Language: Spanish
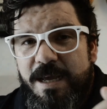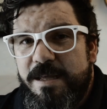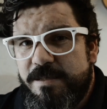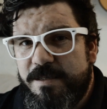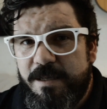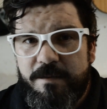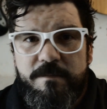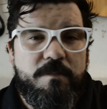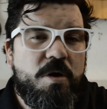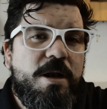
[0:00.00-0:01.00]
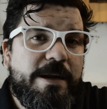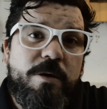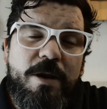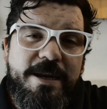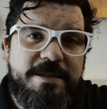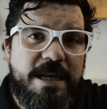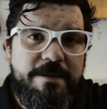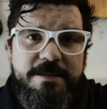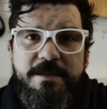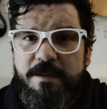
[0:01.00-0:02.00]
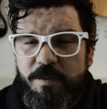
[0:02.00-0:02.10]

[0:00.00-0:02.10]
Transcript: Es decir, vos la regularizabas,